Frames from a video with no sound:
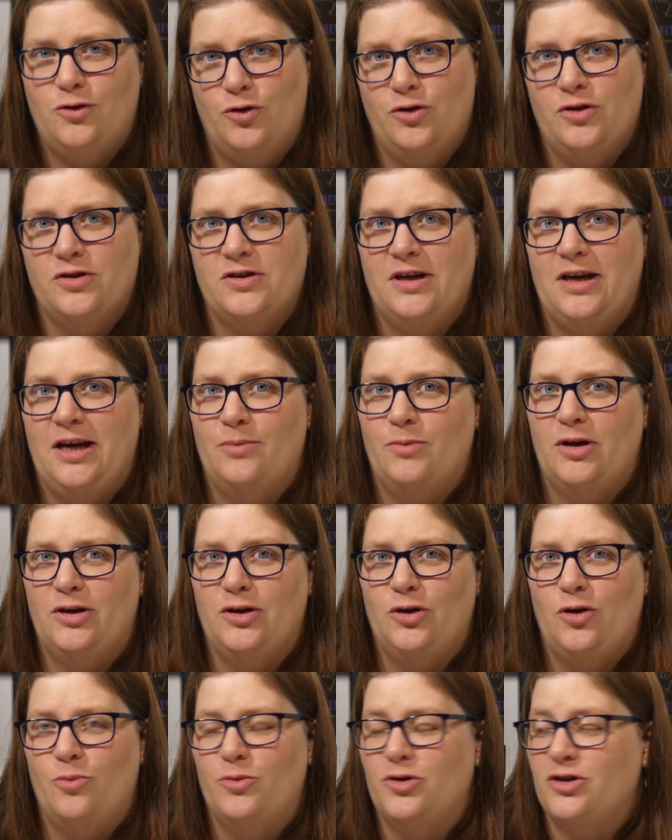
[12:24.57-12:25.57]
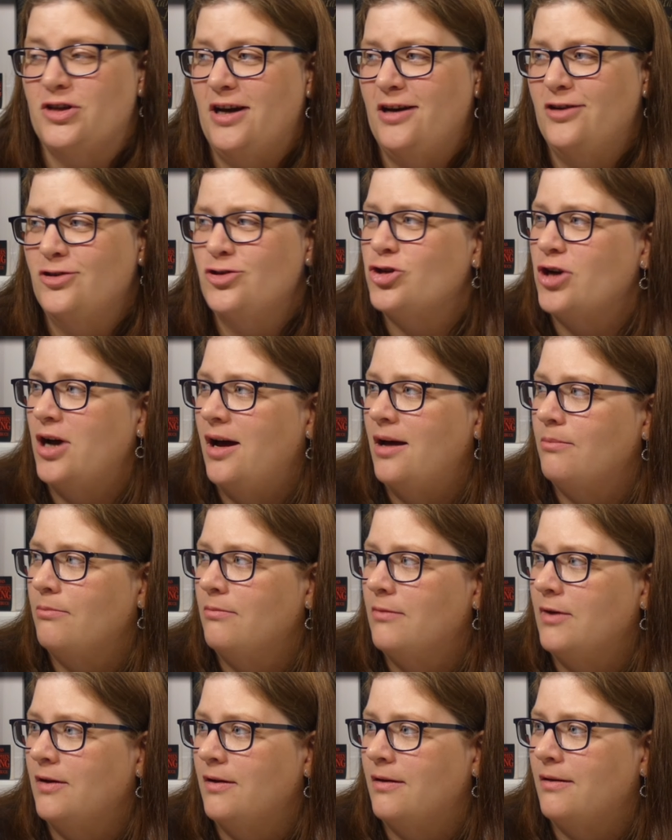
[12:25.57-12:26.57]
Könnt das ja gerne mal in die Kommentare
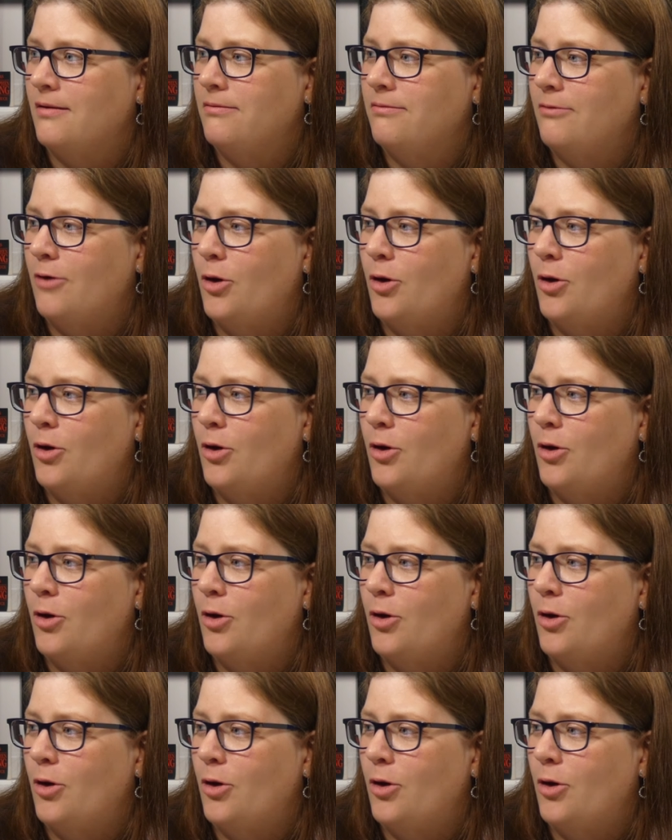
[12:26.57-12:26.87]
schreiben, äh,